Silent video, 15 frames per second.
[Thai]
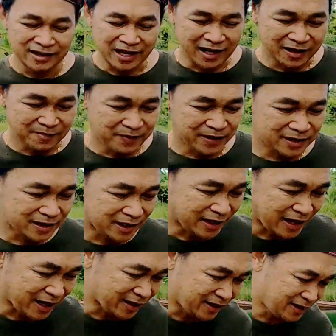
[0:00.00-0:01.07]
อยากให้เป็นส
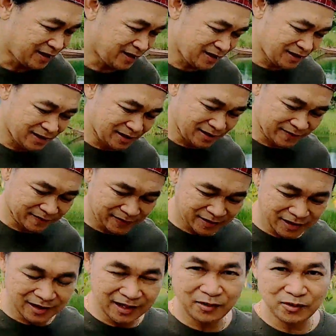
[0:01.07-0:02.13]
ถานที่
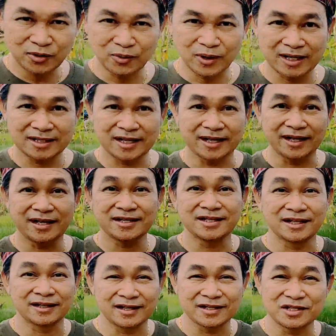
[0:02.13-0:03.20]
ที่เราอยู่อาศัยได้จ
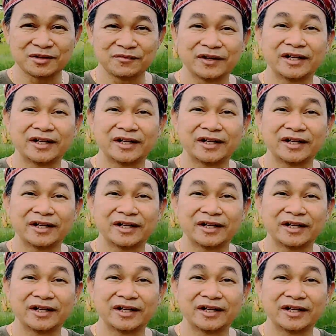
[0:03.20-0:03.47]
ริงในชี